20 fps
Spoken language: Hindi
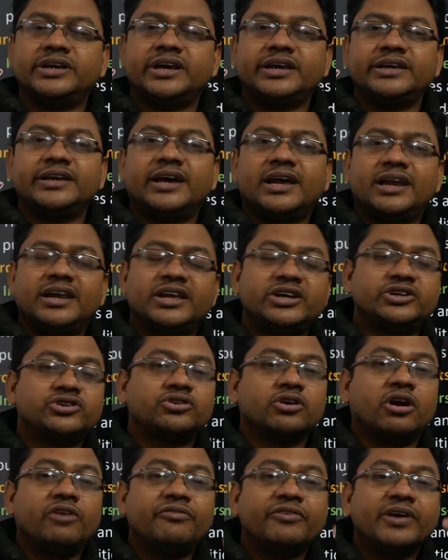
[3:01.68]
है या
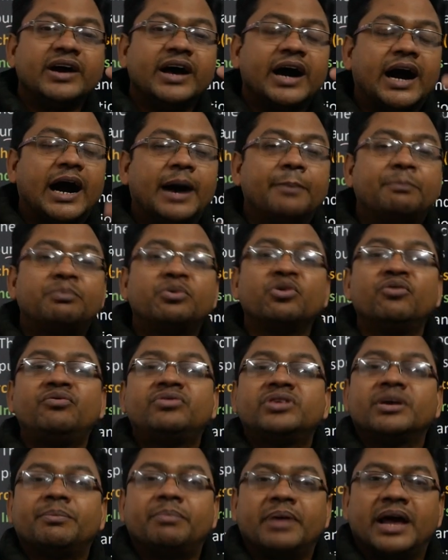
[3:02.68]
लिस्ट ऑफ अप्रूव्ड
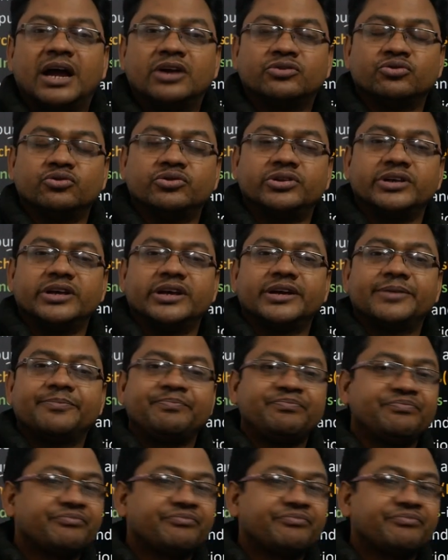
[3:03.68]
सप्लायर्स होती है